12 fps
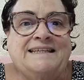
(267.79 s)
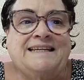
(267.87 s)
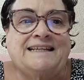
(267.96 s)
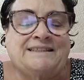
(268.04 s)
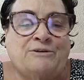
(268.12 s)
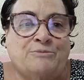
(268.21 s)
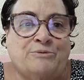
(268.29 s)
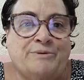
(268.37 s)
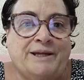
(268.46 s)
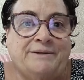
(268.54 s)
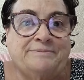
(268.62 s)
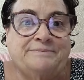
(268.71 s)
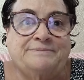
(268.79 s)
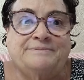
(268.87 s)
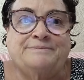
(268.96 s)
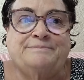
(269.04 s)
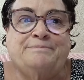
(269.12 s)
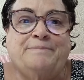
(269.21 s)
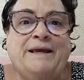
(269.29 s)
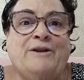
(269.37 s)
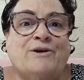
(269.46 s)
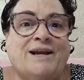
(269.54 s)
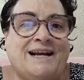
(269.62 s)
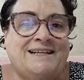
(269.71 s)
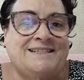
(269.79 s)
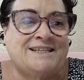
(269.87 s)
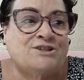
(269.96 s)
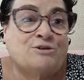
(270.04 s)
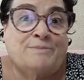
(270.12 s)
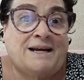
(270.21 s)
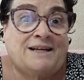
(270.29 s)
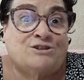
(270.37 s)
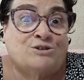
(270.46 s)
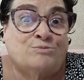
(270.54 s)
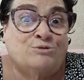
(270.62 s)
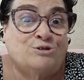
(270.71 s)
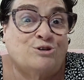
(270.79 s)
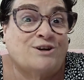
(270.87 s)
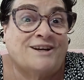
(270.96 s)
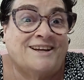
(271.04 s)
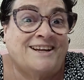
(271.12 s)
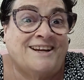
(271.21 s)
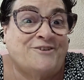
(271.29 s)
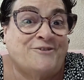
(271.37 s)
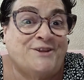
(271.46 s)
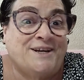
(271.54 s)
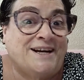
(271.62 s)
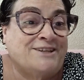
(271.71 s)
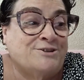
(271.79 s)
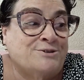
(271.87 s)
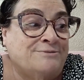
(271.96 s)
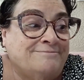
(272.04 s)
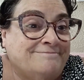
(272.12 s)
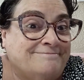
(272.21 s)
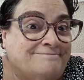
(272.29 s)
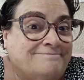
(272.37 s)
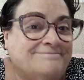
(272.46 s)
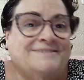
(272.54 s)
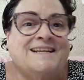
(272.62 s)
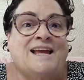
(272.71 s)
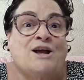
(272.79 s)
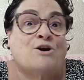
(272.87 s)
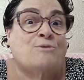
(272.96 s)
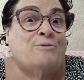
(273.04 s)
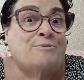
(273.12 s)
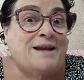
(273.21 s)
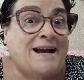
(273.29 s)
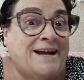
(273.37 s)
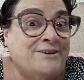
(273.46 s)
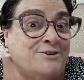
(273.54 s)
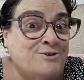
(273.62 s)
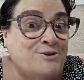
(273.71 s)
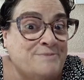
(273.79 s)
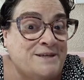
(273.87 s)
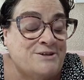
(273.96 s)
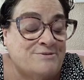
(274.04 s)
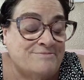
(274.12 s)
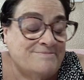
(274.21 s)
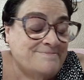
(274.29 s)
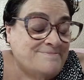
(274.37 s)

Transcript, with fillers: y ha estado muy bien. Pero que cansa, yo me canso mucho, ¿qué queréis que os diga? Yo, ah, como viajar no es lo mío,